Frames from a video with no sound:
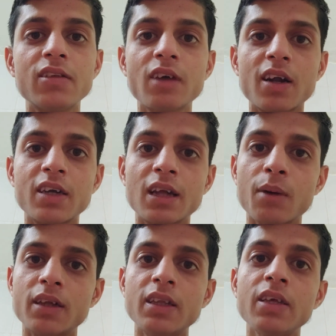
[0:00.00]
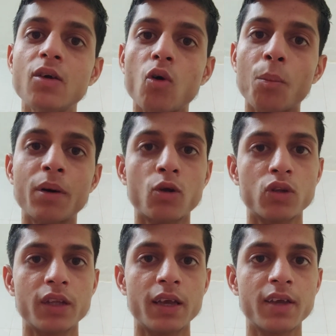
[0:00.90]
तीन चार घंटे बाद ही ओपन
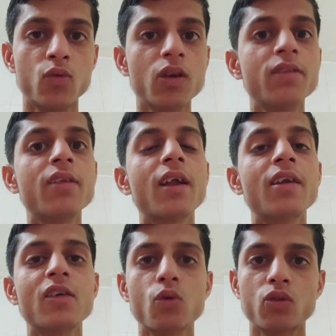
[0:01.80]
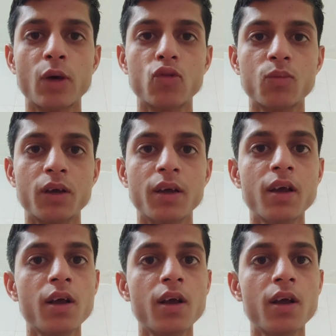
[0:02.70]
होती है क्योंकि इतना रस होता है उसमें